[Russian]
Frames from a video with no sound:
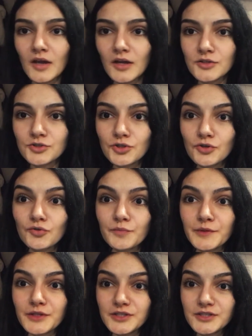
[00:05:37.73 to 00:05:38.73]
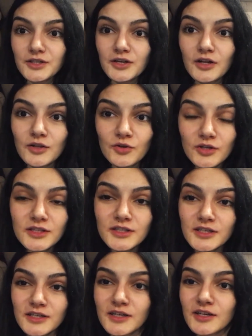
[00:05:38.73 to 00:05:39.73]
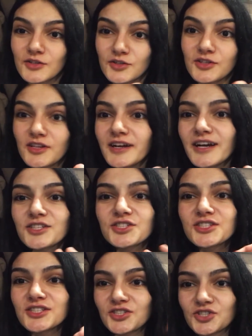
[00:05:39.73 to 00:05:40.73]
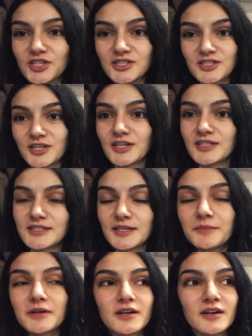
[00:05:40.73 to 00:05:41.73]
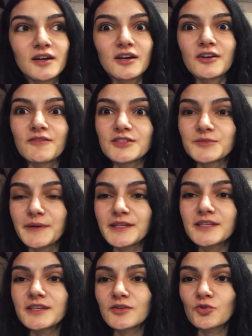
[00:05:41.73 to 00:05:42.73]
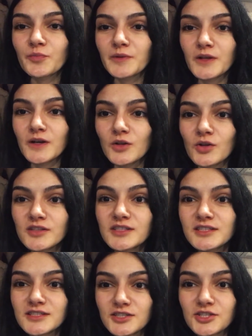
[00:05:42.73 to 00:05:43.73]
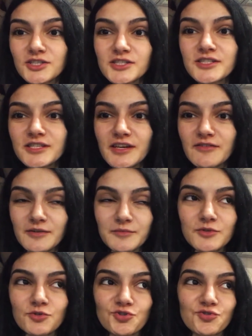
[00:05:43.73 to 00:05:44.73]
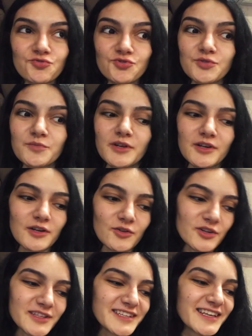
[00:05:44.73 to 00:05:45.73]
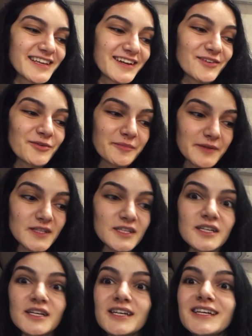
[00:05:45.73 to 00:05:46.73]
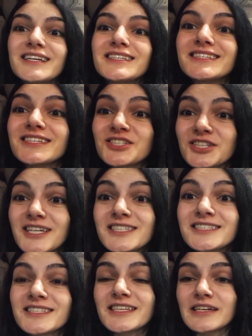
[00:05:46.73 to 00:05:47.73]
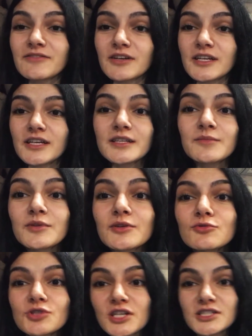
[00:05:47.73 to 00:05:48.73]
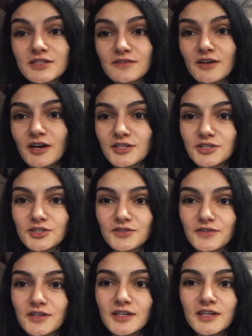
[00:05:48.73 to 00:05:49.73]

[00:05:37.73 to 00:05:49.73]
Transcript: А еще я купила себе колготки. Но это такая чисто женская тема. В Испании я купила колготки за 6 евро. Мне очень нужны были колготки, я купила их за 6 евро, и они были ужасного качества.